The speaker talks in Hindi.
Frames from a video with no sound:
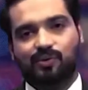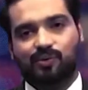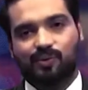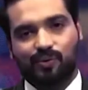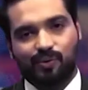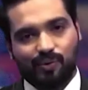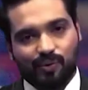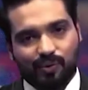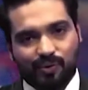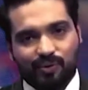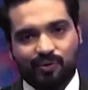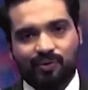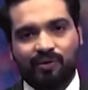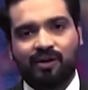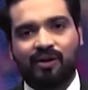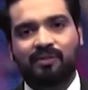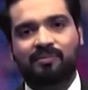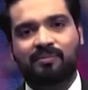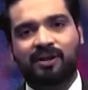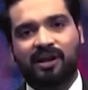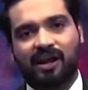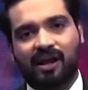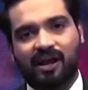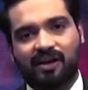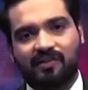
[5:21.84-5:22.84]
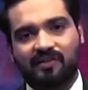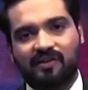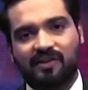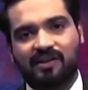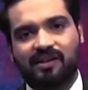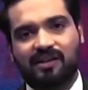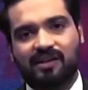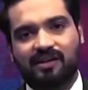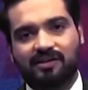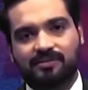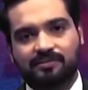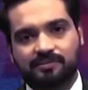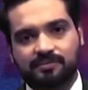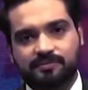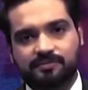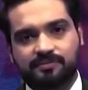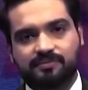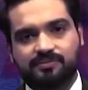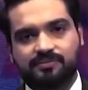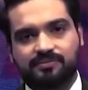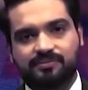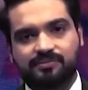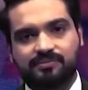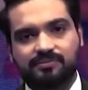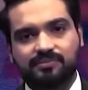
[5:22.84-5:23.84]
जो हूर उन्होंने बनाई हुई थी
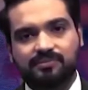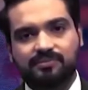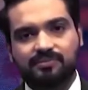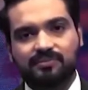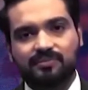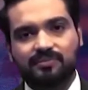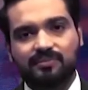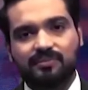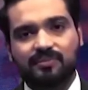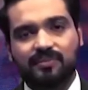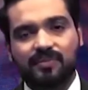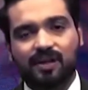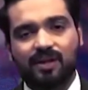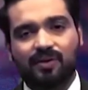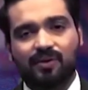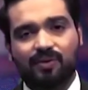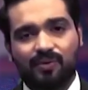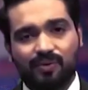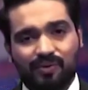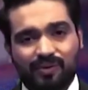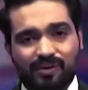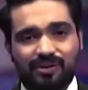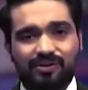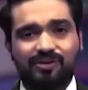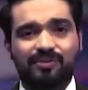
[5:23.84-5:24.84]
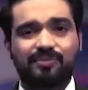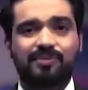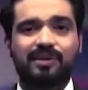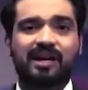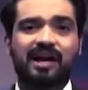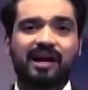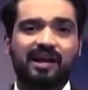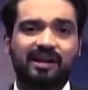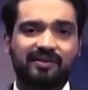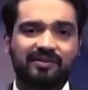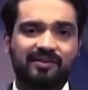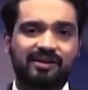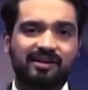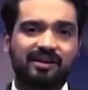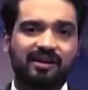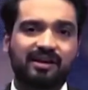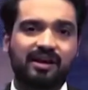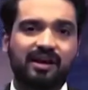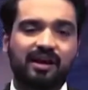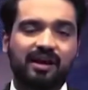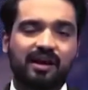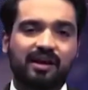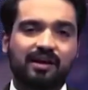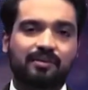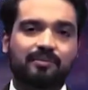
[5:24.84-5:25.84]
हूर जो बनाई हुई थी
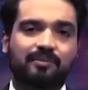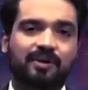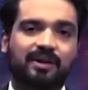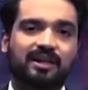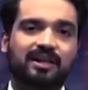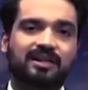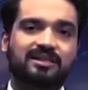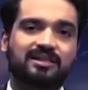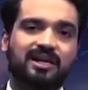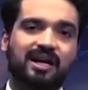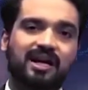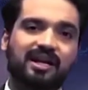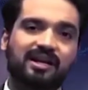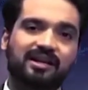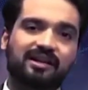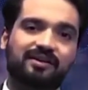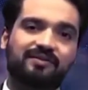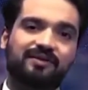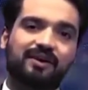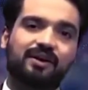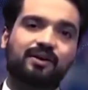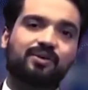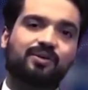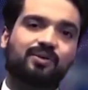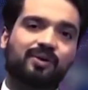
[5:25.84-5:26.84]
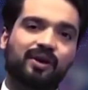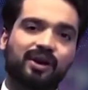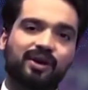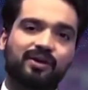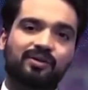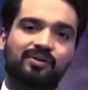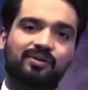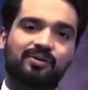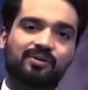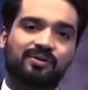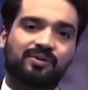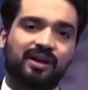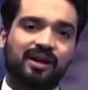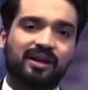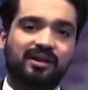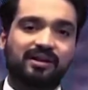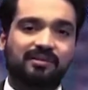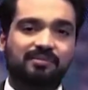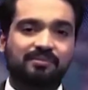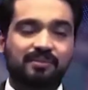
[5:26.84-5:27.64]
बंदा चार दफ़ा गोडे को ढूंढे